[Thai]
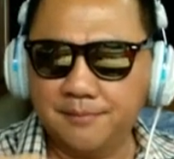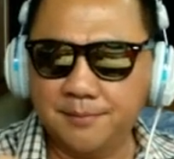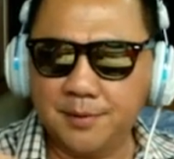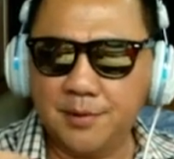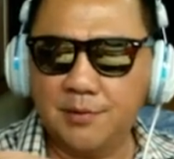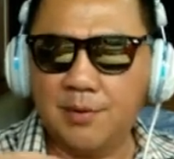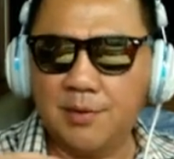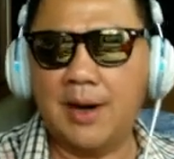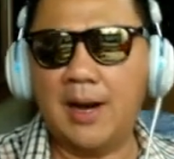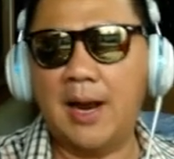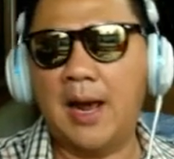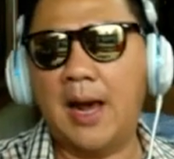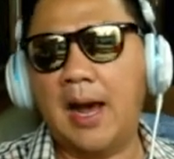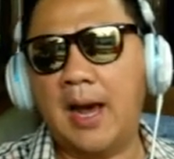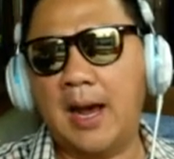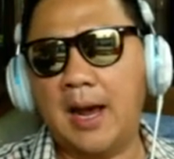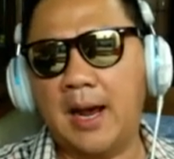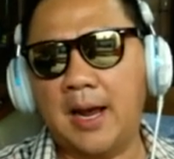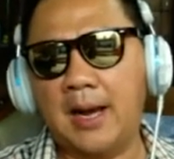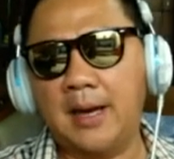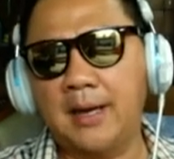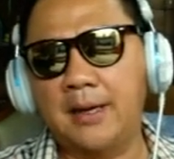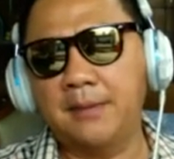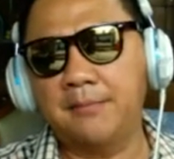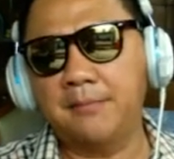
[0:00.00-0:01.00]
เวลากั
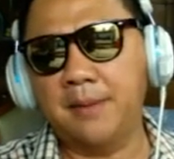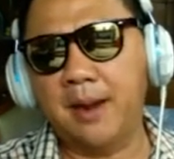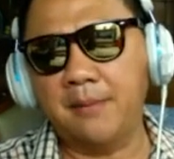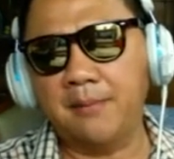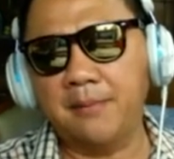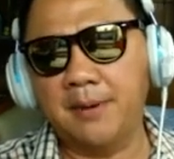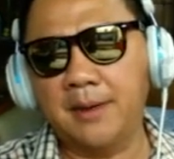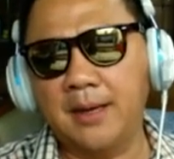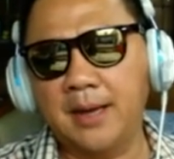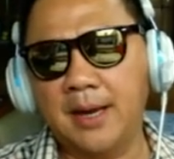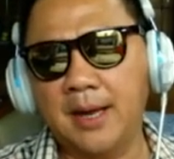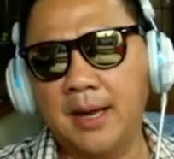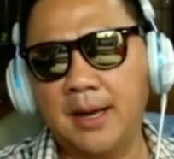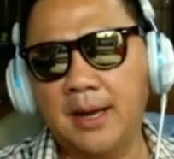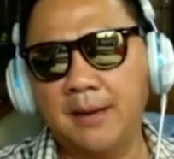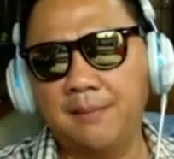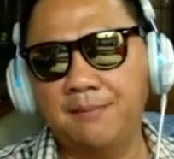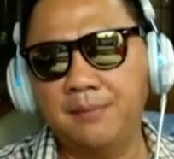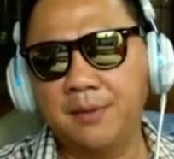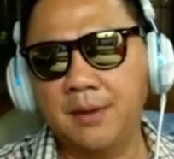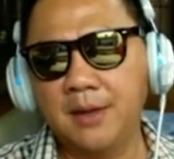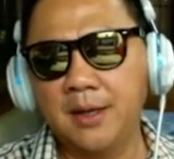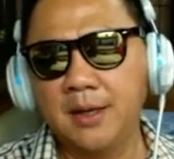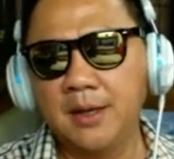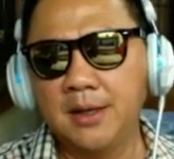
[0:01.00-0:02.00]
นแบบนี้นะฮะ
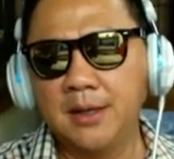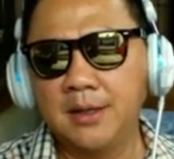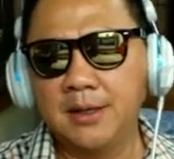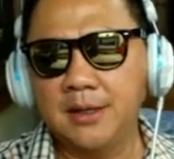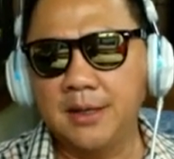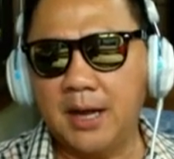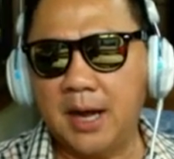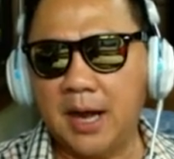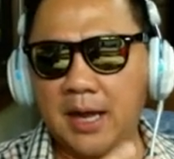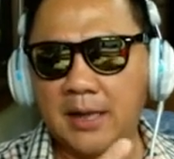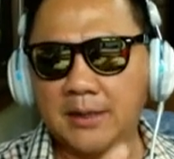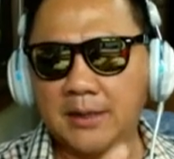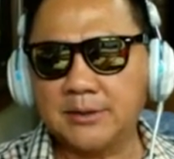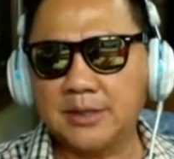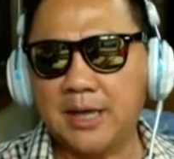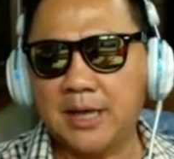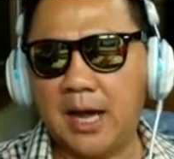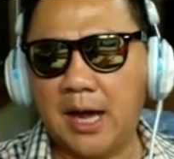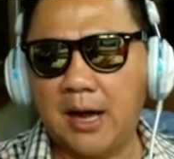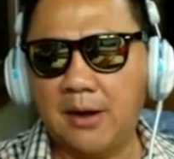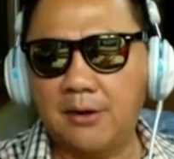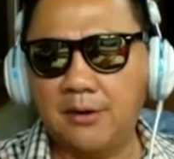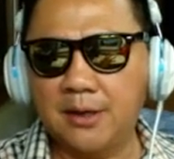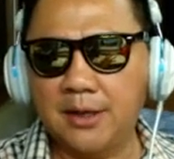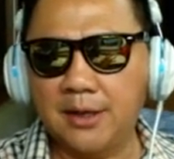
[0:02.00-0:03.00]
คืออาหารเช้า
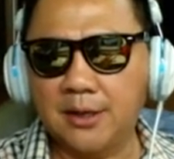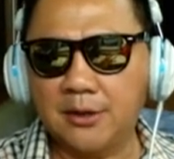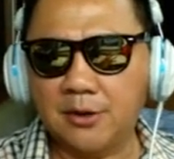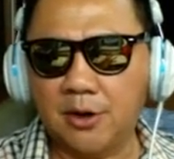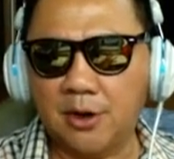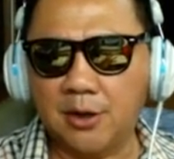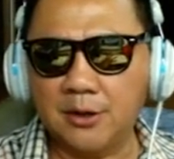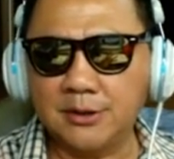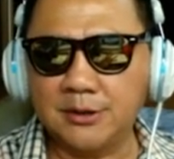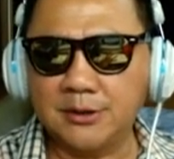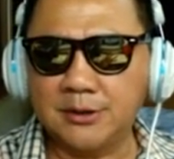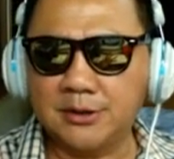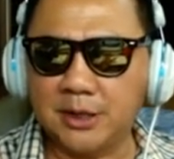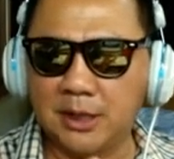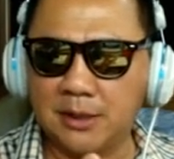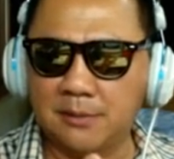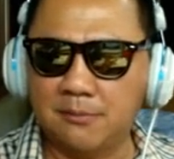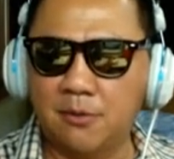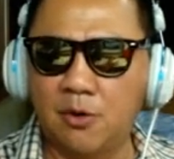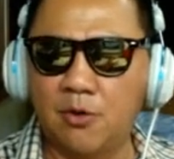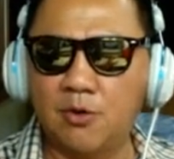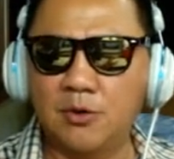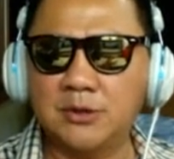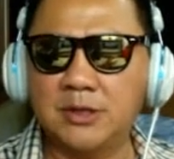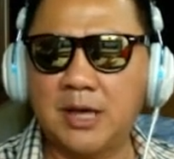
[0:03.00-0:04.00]
เนี่ยตอนเจ็ดโม
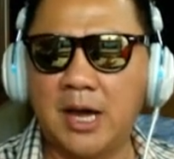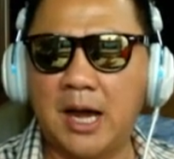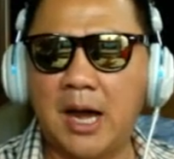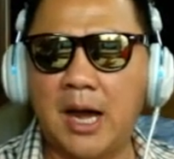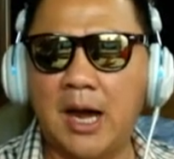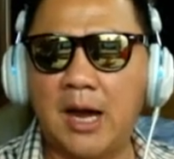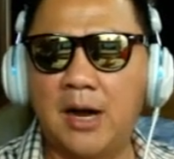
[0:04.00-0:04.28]
งเช้า